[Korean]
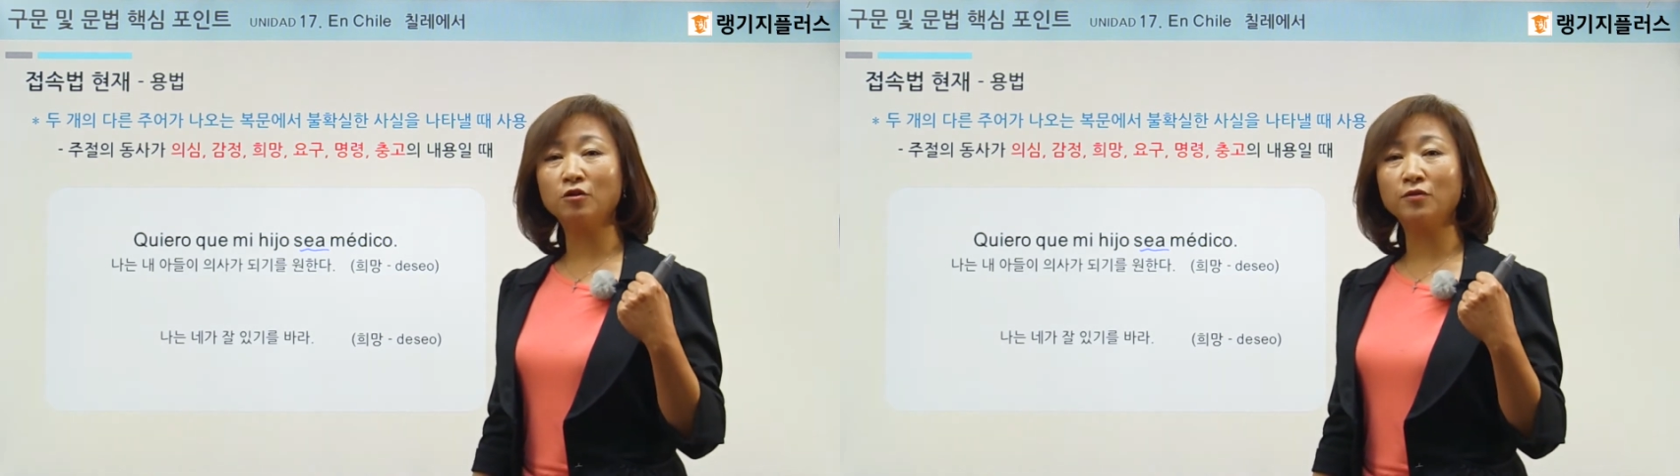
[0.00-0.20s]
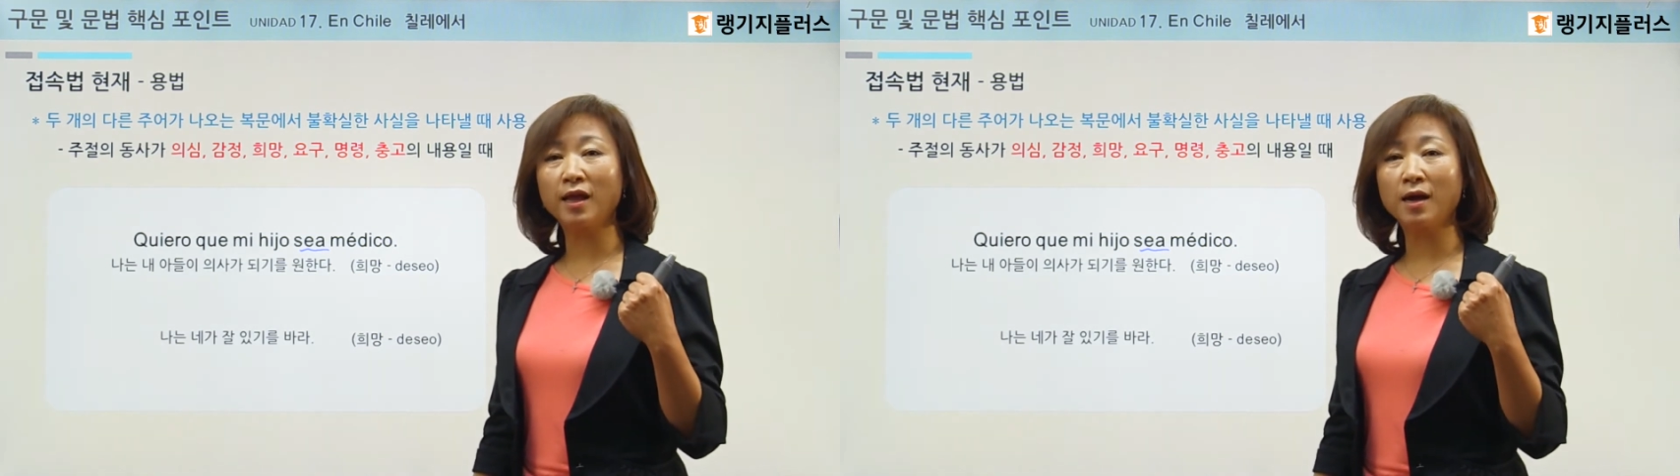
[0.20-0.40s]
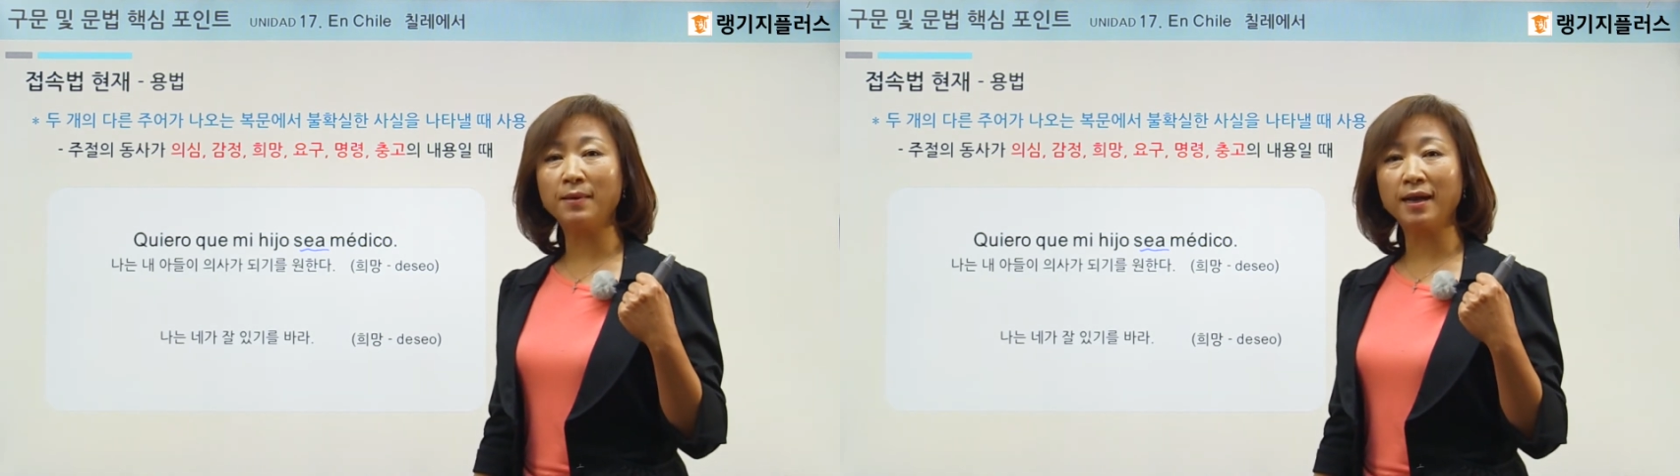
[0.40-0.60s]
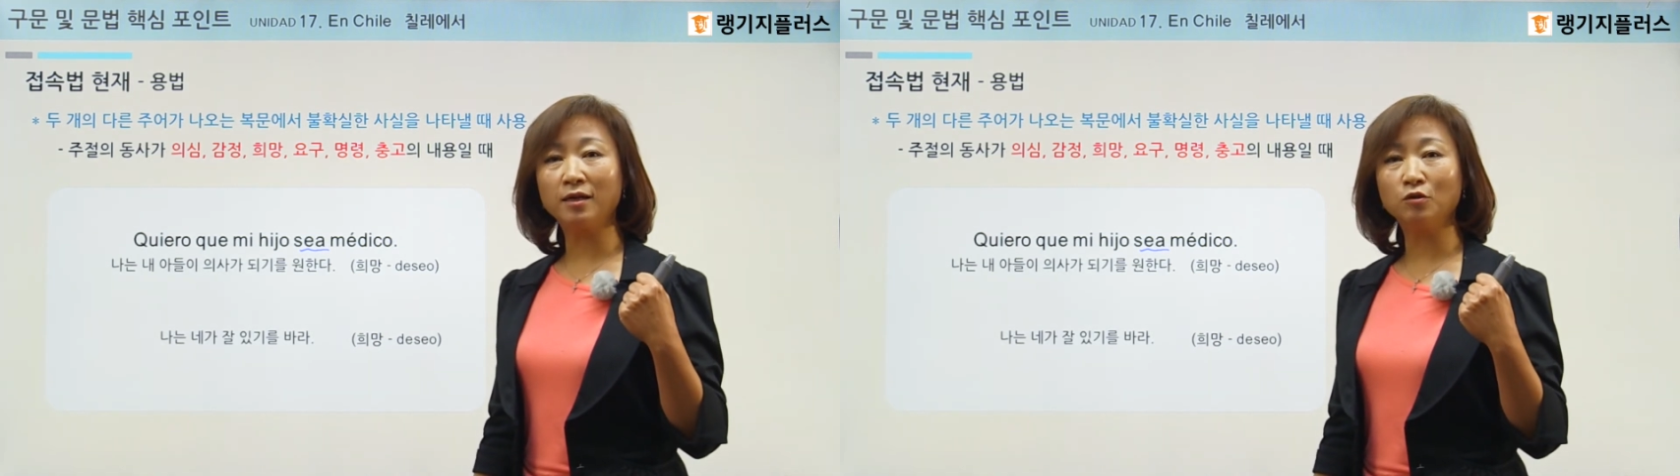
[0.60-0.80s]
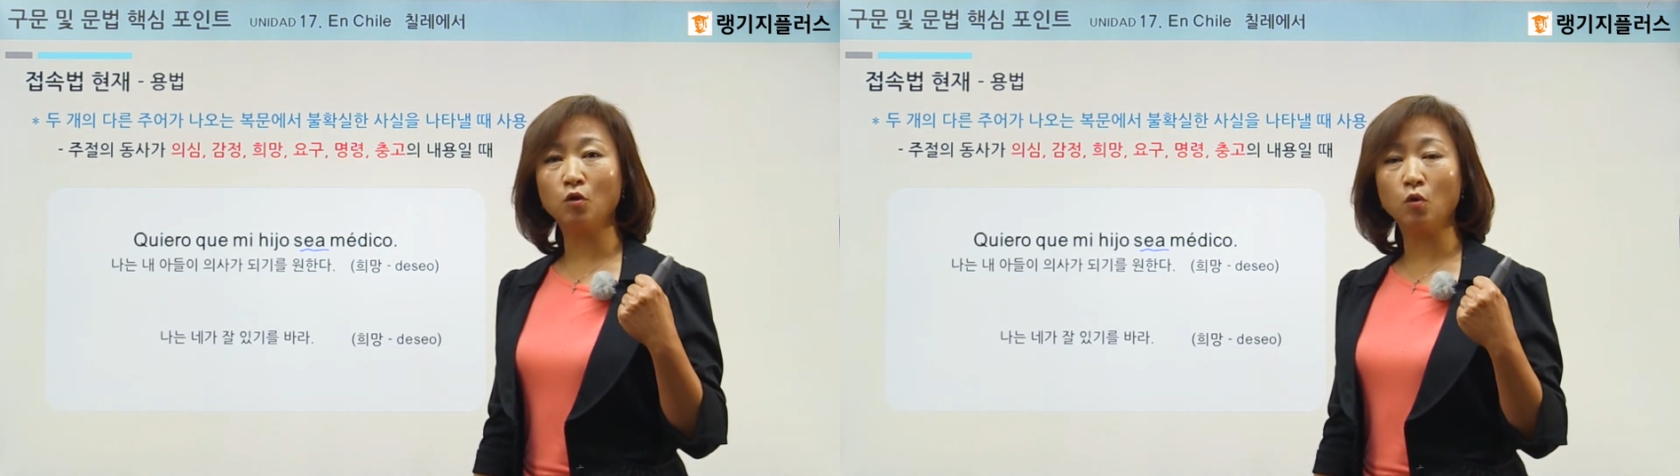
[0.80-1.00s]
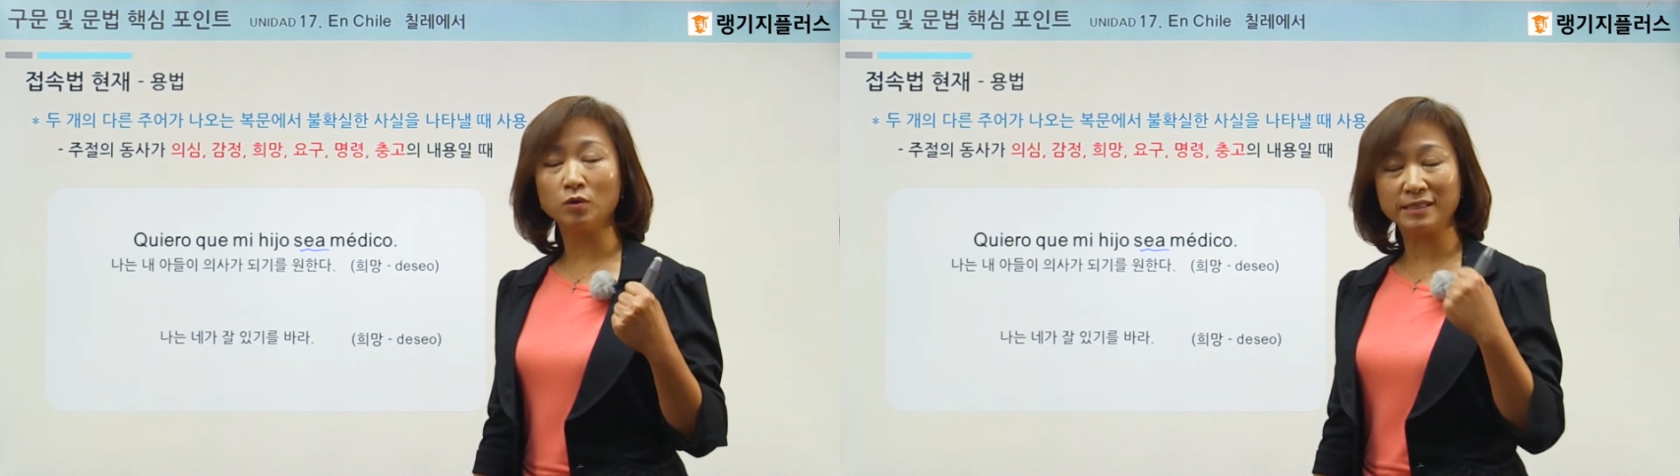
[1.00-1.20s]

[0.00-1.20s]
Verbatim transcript: 건 내가 바라는 거고